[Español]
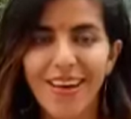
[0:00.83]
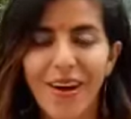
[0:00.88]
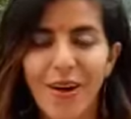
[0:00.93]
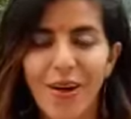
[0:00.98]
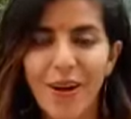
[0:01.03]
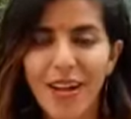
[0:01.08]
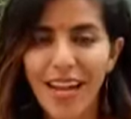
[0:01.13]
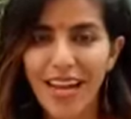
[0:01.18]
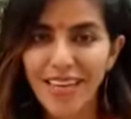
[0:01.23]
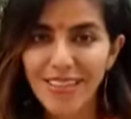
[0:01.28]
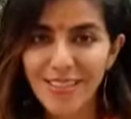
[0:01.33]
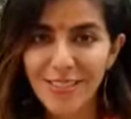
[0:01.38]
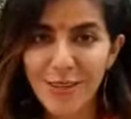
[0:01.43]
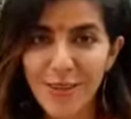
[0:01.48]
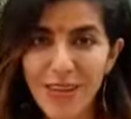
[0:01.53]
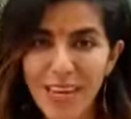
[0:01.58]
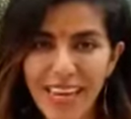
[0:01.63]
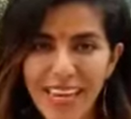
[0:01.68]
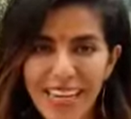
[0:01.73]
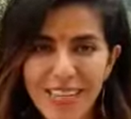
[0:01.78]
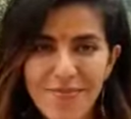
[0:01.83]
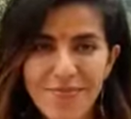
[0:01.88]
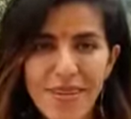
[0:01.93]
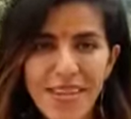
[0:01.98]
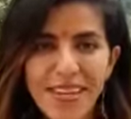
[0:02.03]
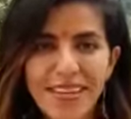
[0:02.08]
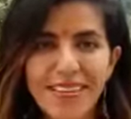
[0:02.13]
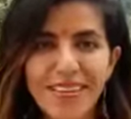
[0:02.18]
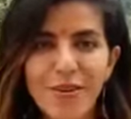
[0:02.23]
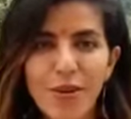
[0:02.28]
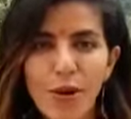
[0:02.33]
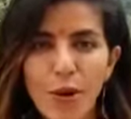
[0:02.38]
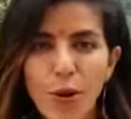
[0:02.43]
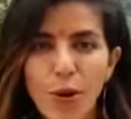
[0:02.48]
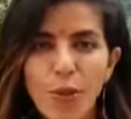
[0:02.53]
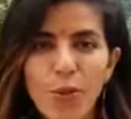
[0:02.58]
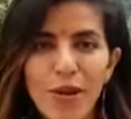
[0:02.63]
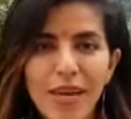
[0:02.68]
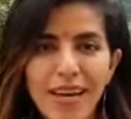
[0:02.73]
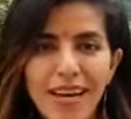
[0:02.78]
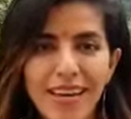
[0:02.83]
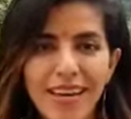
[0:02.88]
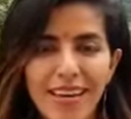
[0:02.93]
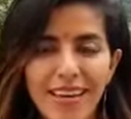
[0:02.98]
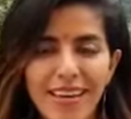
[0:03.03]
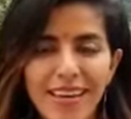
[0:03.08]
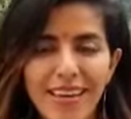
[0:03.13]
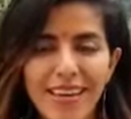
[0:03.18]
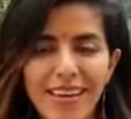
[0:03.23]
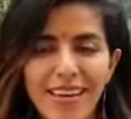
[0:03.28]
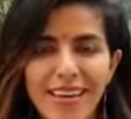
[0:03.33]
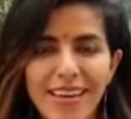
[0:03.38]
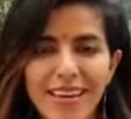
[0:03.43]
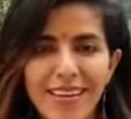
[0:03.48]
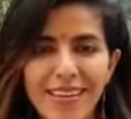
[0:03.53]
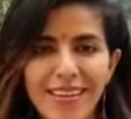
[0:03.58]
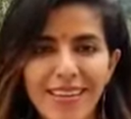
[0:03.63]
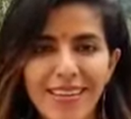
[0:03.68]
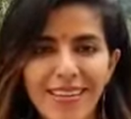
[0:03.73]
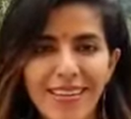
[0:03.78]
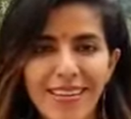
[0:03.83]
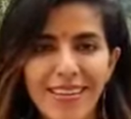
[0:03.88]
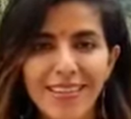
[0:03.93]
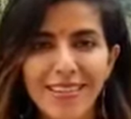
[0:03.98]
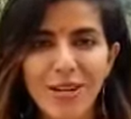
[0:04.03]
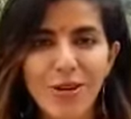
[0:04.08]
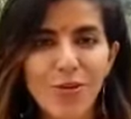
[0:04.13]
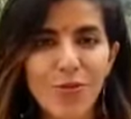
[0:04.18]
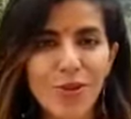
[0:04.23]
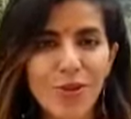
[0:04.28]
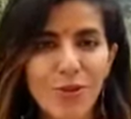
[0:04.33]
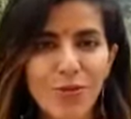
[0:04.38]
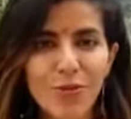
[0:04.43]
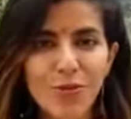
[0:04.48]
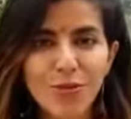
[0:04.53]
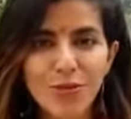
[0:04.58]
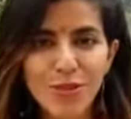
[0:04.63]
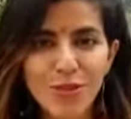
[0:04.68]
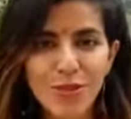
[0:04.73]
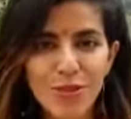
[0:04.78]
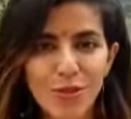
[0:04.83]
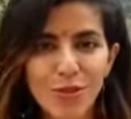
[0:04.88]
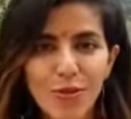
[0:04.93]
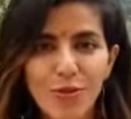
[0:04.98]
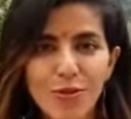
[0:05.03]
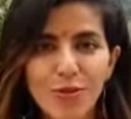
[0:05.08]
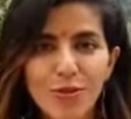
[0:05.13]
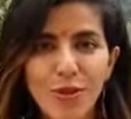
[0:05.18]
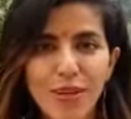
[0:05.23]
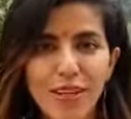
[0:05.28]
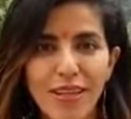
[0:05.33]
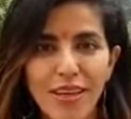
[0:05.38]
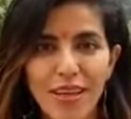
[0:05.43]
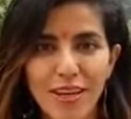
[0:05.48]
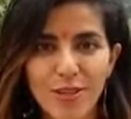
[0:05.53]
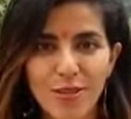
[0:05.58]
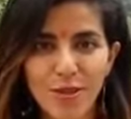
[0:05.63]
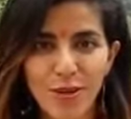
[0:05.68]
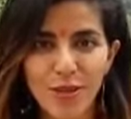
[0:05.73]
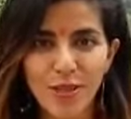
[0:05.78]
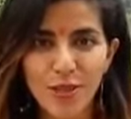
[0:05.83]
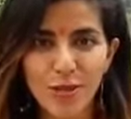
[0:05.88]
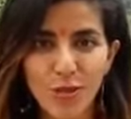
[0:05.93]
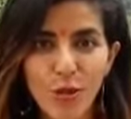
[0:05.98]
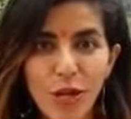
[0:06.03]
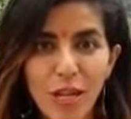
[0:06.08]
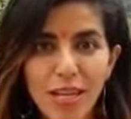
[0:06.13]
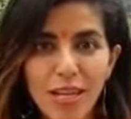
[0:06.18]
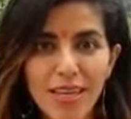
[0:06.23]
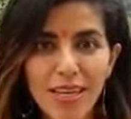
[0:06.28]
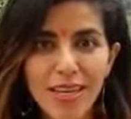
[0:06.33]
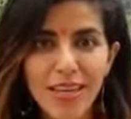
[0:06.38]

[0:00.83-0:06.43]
Hola, soy Helen Mier de Colombia. Eh, les recomiendo mucho este curso de Nada Yoga School.